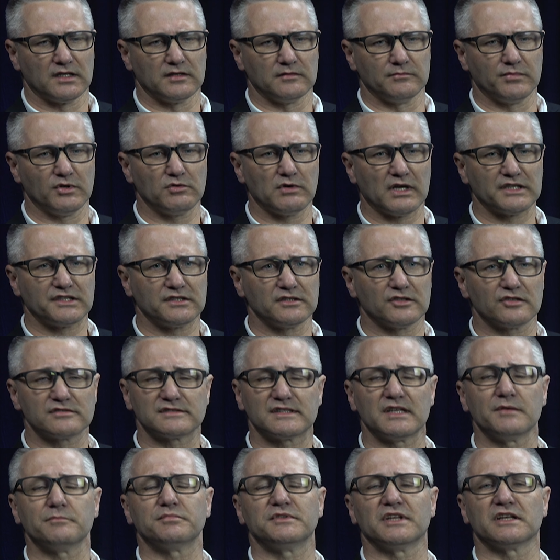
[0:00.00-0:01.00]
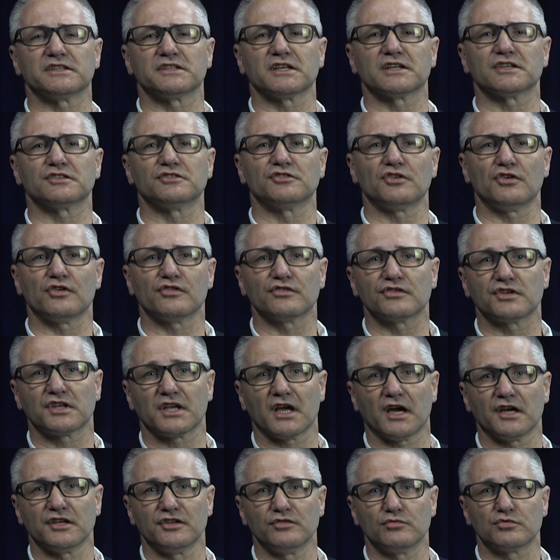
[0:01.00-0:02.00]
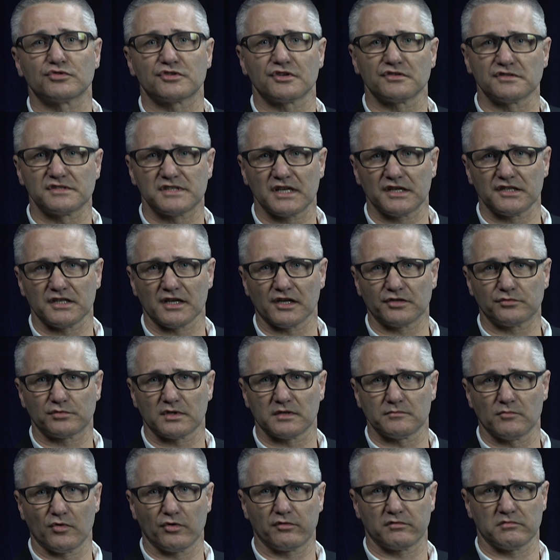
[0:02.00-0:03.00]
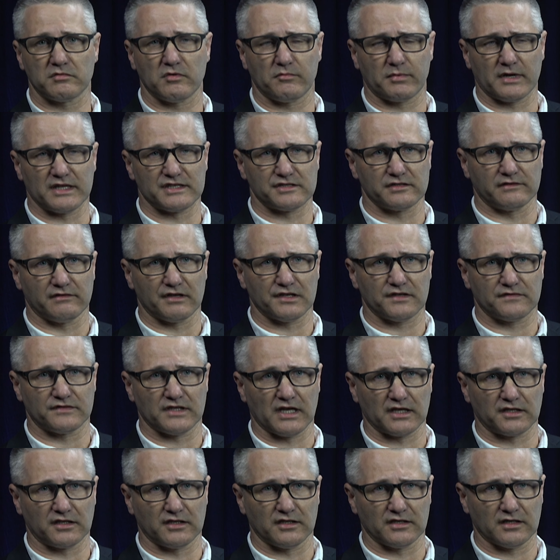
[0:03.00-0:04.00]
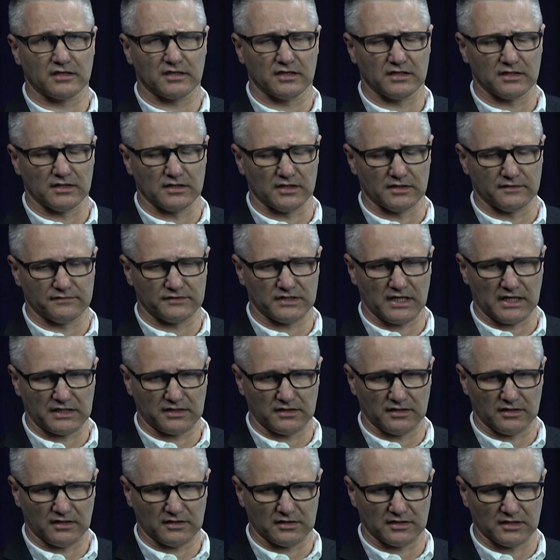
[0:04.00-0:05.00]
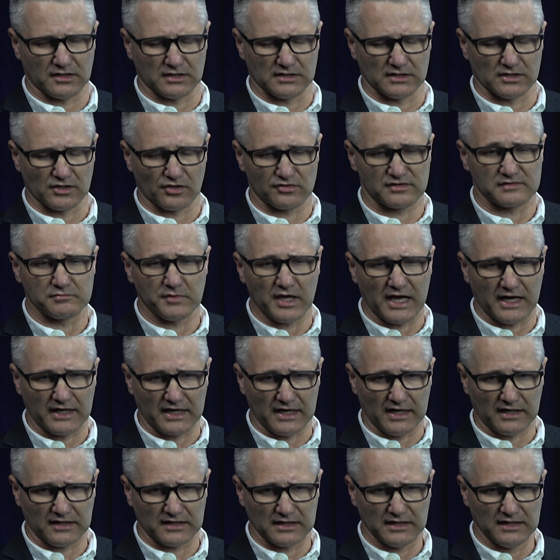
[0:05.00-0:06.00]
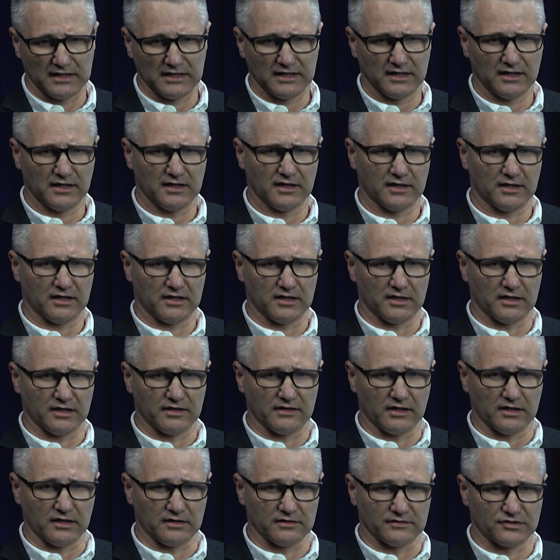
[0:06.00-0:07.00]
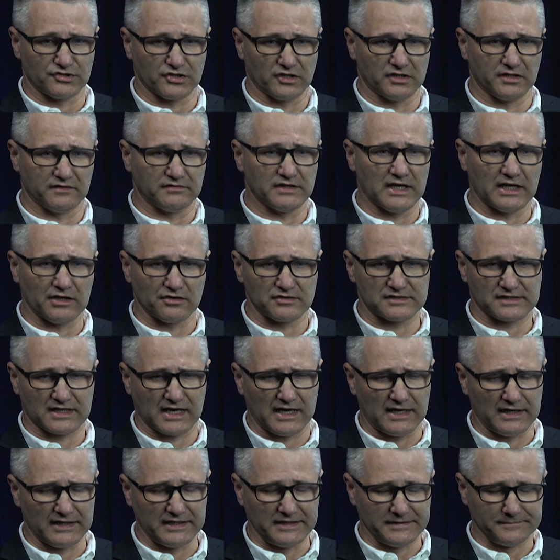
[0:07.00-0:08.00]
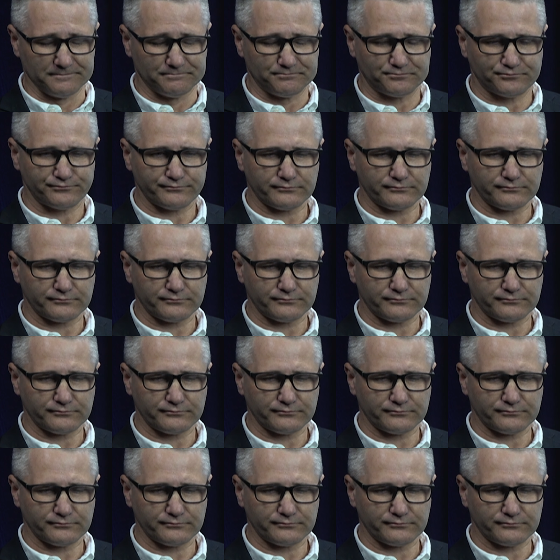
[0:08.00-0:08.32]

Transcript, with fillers: była dostępna technologia i urządzenia, które mogłyby pracować w takich, e, w takich e, rozmiarach, e, czyli w nanoskali.